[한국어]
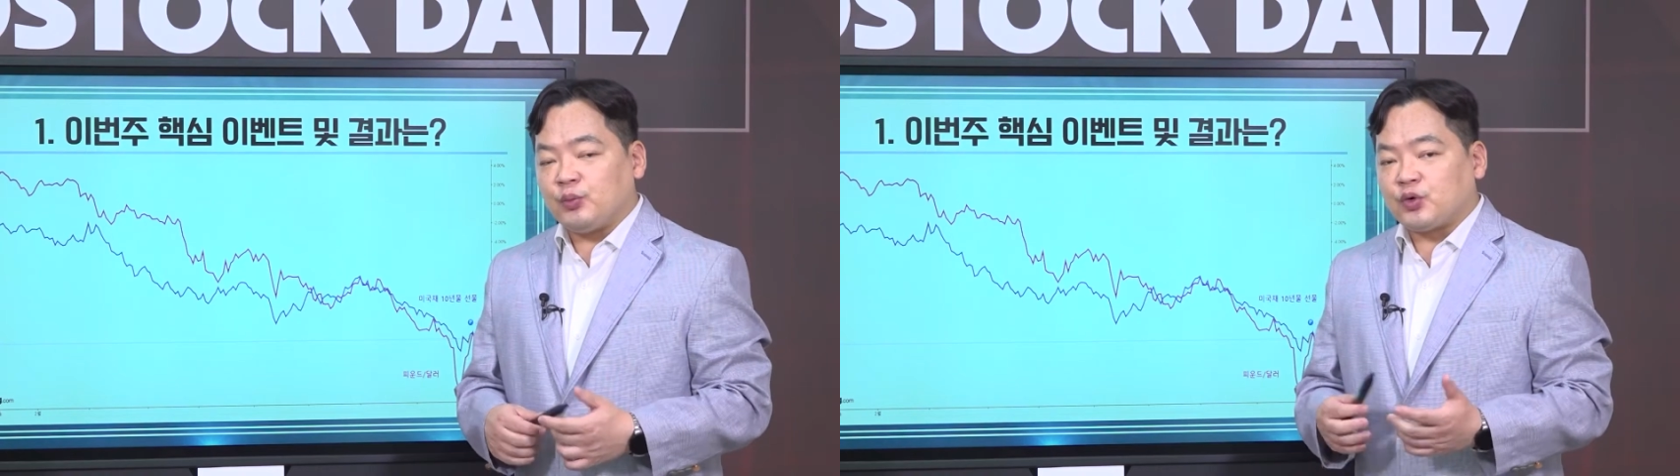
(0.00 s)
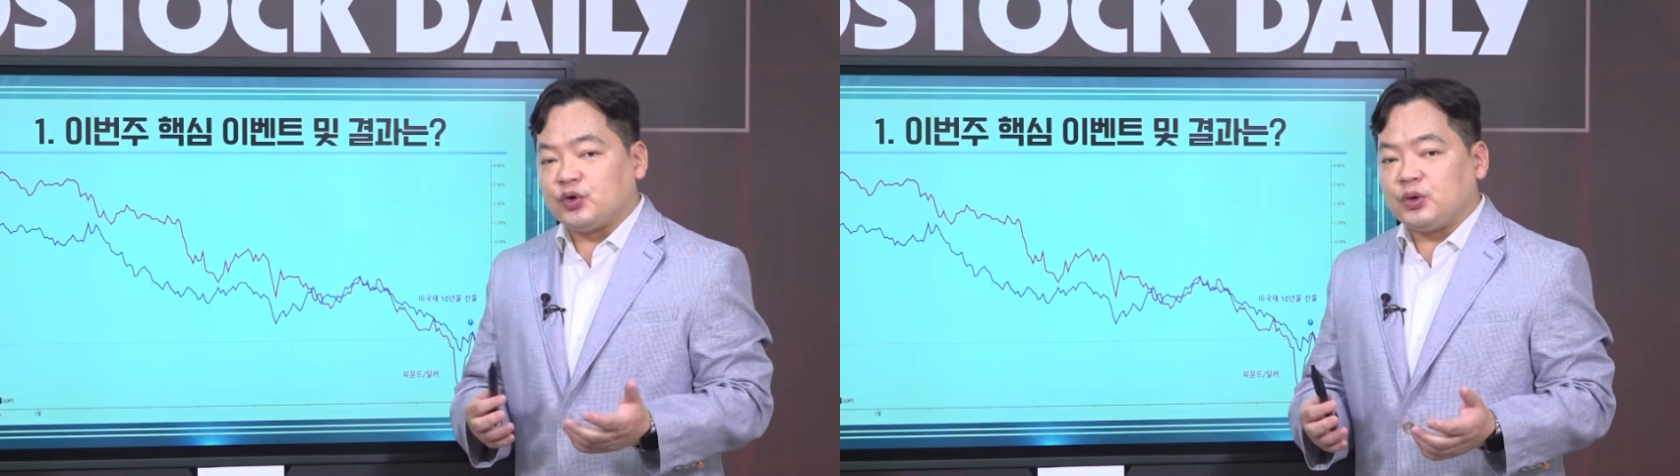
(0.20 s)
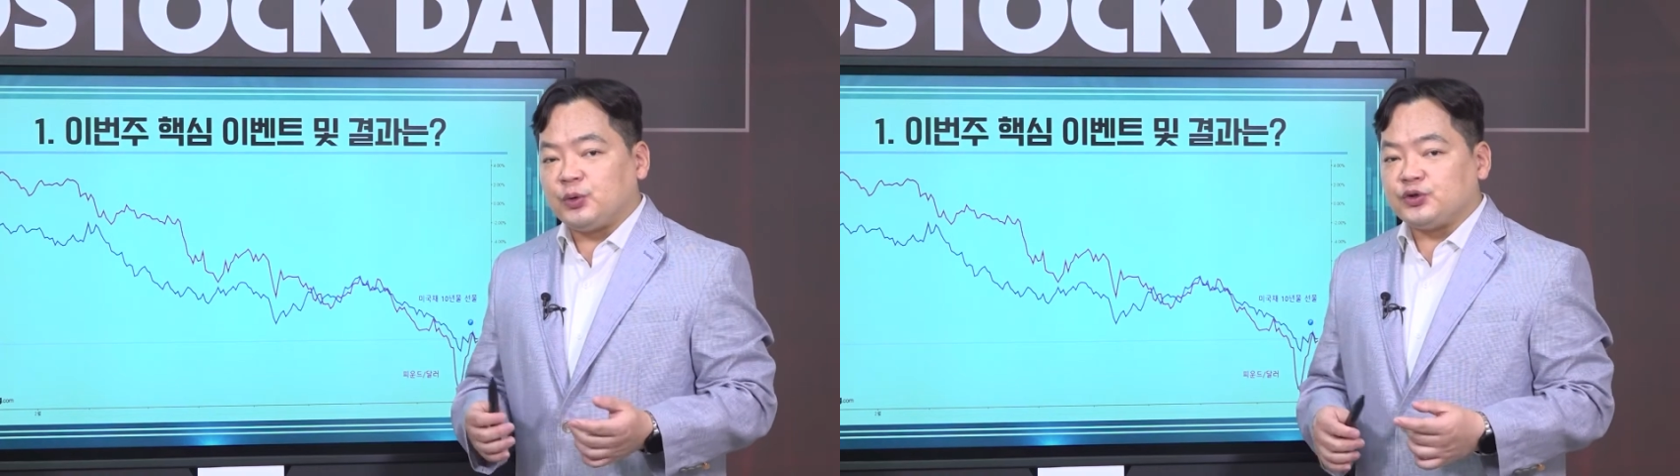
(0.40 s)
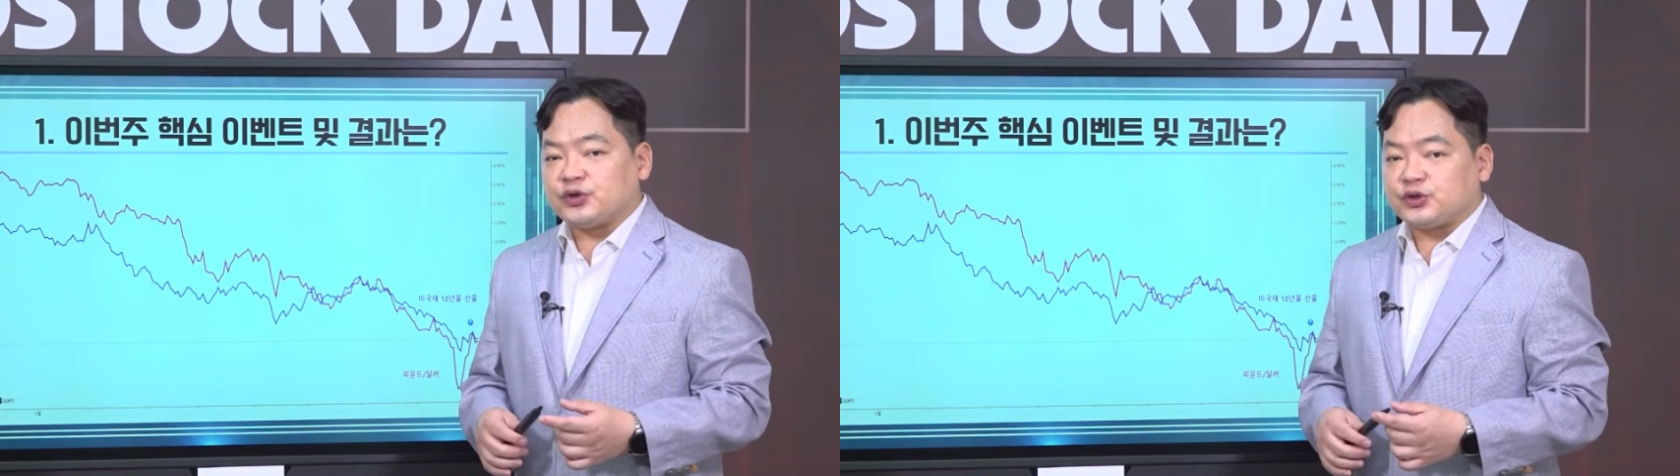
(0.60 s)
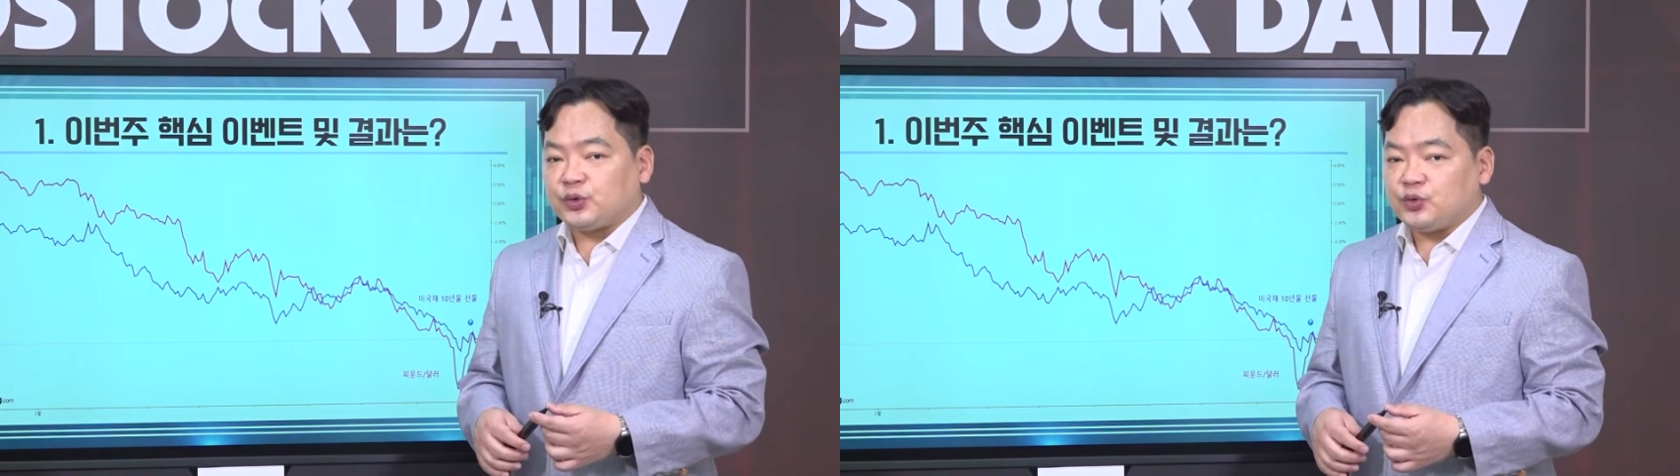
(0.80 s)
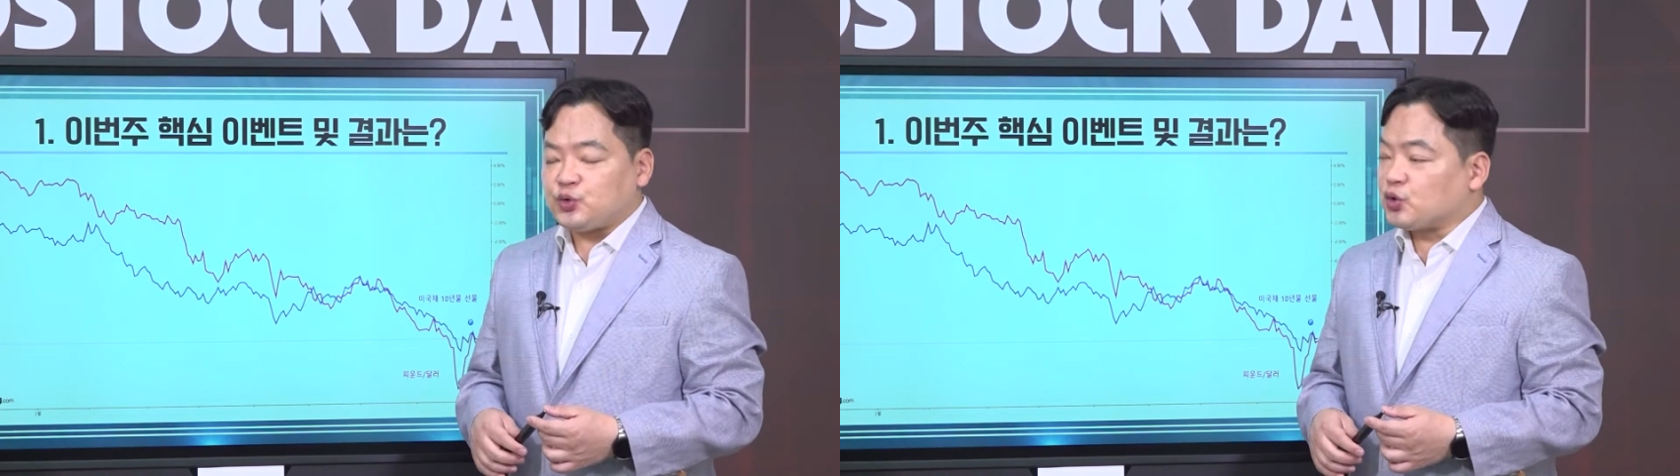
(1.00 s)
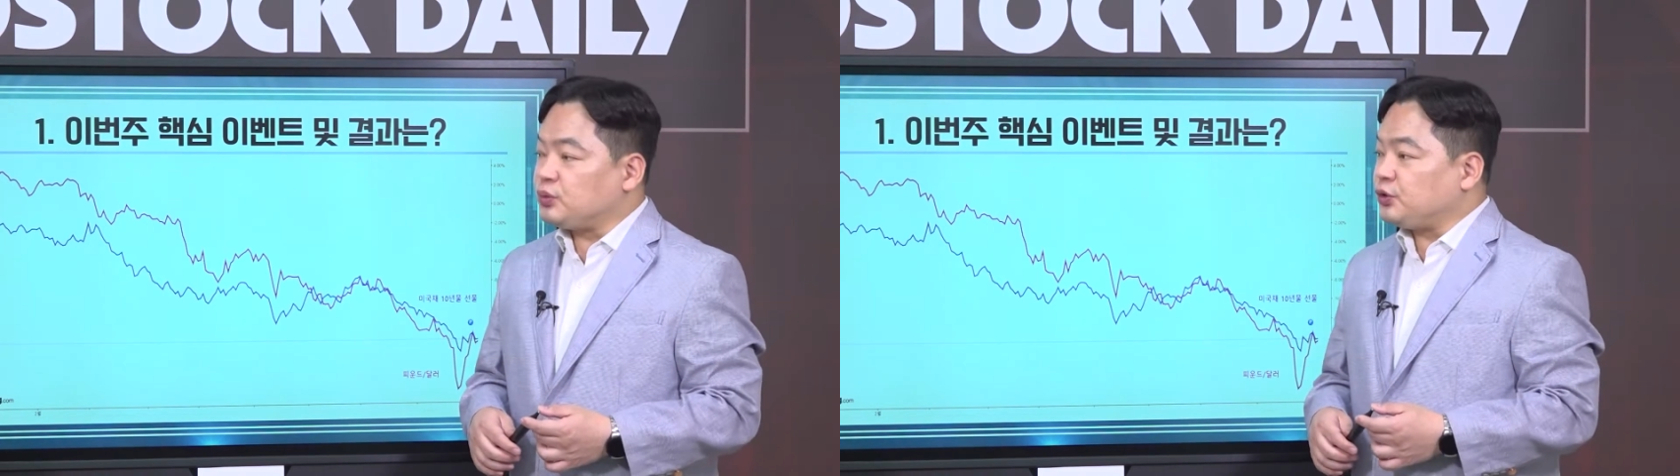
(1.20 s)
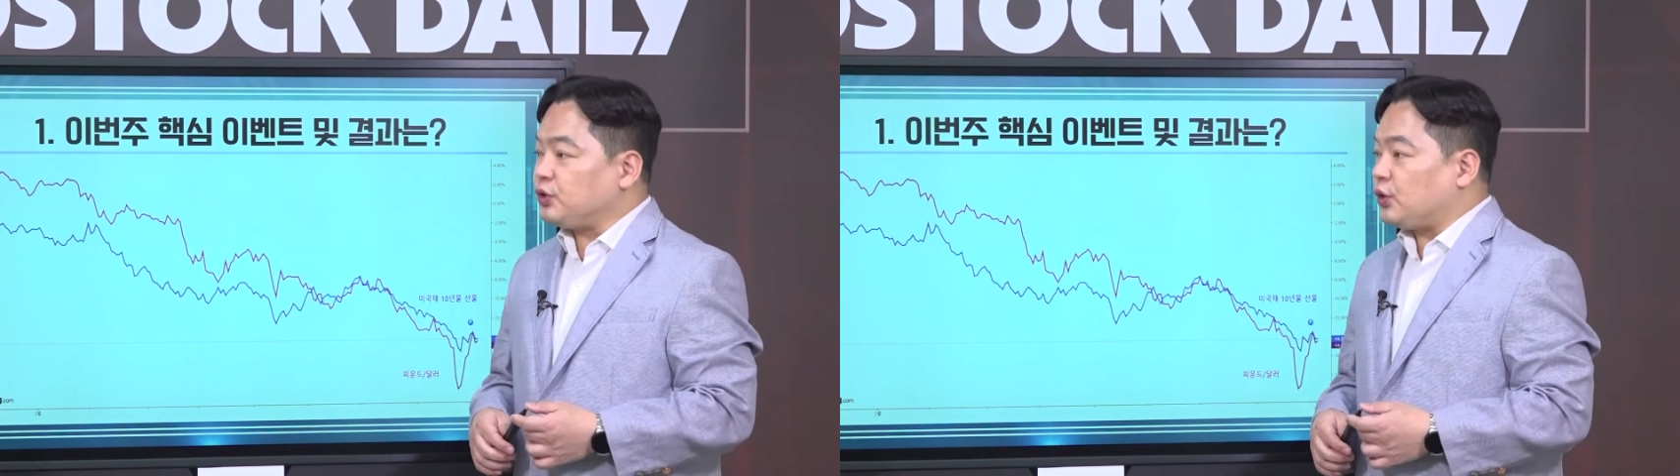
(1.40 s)
뭐 글로벌 증시도
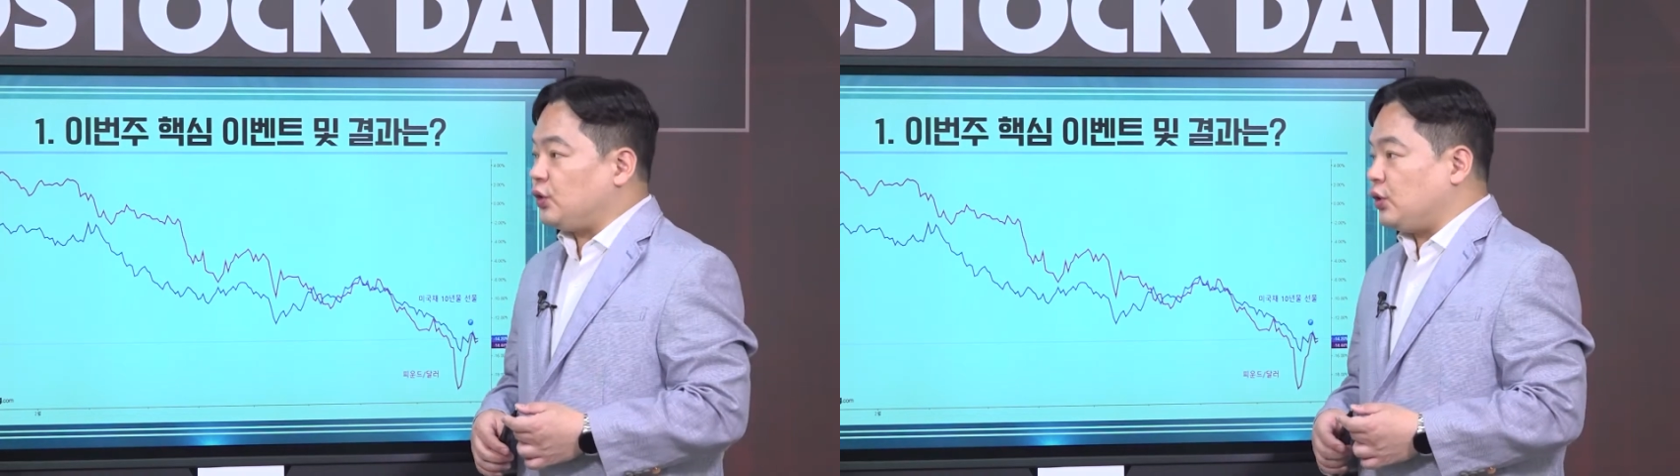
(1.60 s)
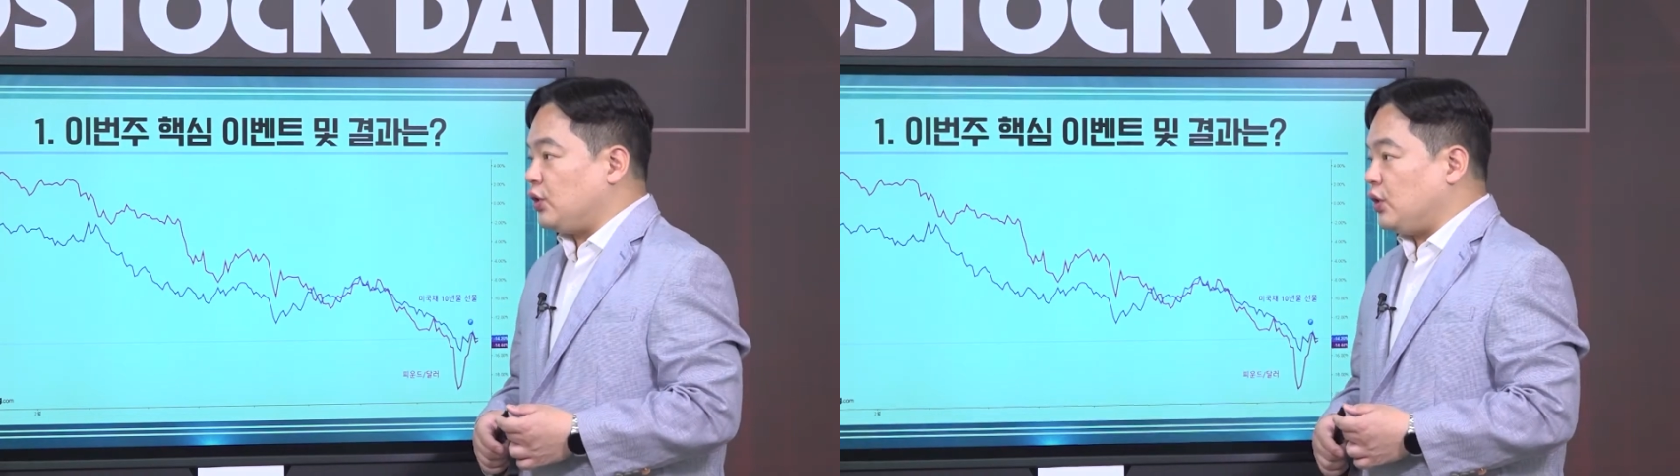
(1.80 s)
조금은 더